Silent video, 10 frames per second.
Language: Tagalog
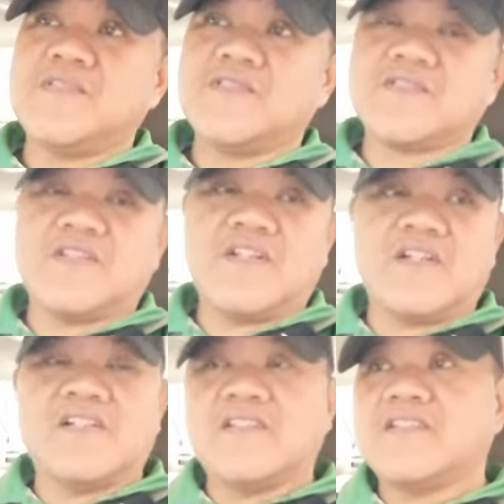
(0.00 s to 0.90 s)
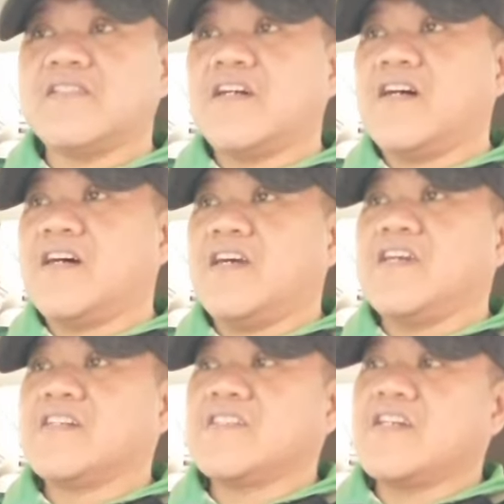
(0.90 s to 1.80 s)
Punso, uh, ah,
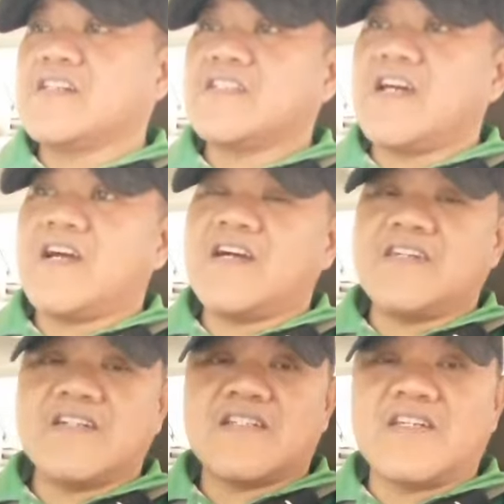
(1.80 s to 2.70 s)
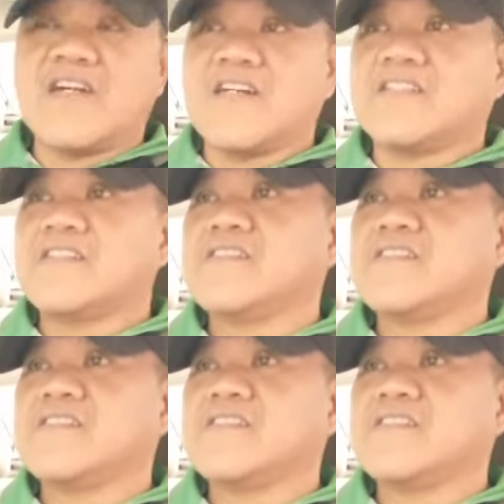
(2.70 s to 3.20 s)
ingat-ingat lang ha, ingat-ingat.